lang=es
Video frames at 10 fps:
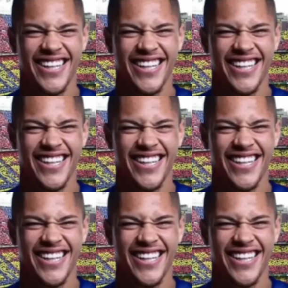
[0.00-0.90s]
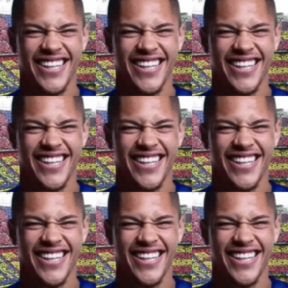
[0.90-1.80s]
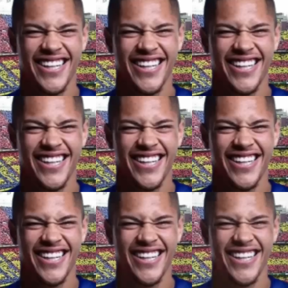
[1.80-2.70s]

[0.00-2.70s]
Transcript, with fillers: para fichar por el Barça y es el siguiente.